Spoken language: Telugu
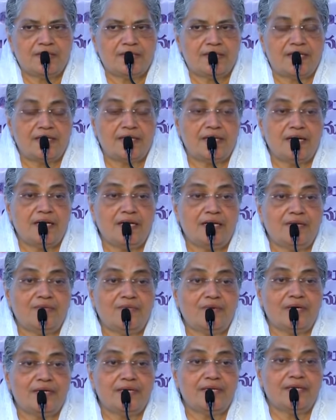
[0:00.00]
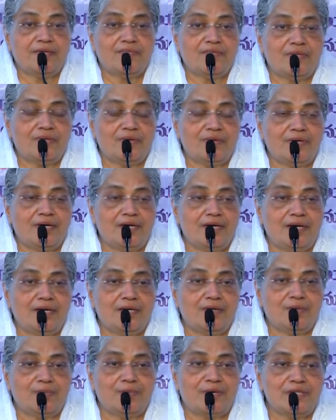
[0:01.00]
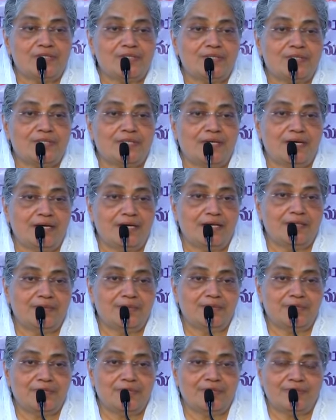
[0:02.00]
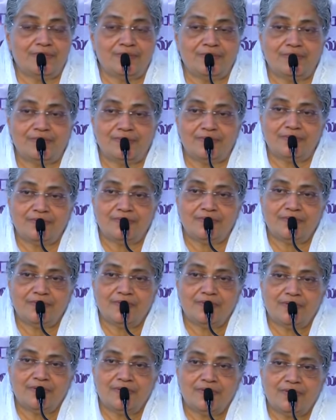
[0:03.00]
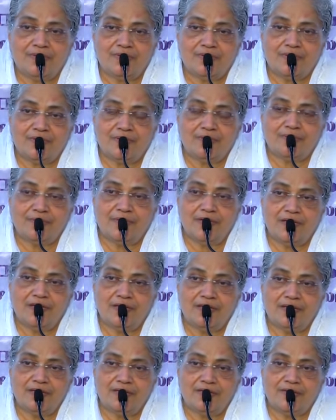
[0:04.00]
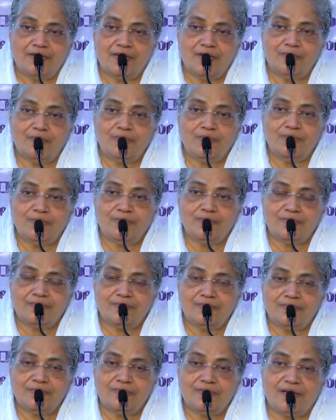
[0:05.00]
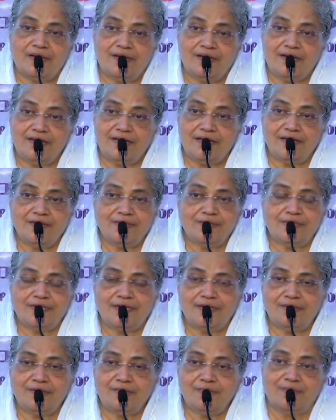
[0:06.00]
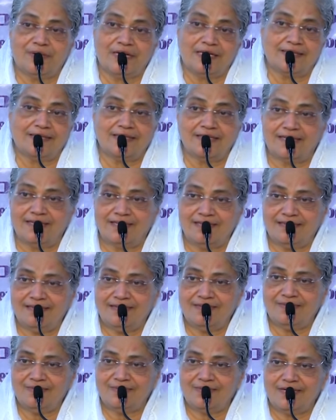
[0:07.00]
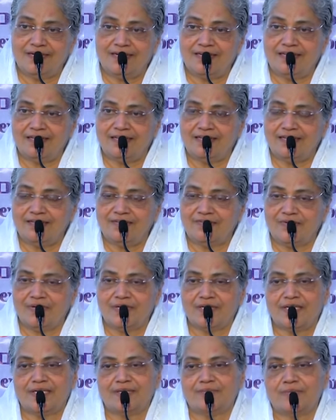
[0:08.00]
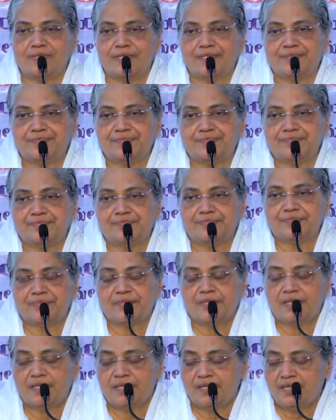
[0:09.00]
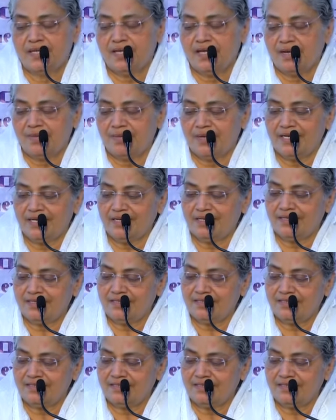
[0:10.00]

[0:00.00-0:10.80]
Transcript: తండ్రి లేని వారికి విధవరాళ్లకు పరిశుద్ధాలయం మందుండు మరి దేవుడు తండ్రి అయి ఉంటాడు భర్త అయి ఉంటాడని వాక్యం ఉన్నది మరి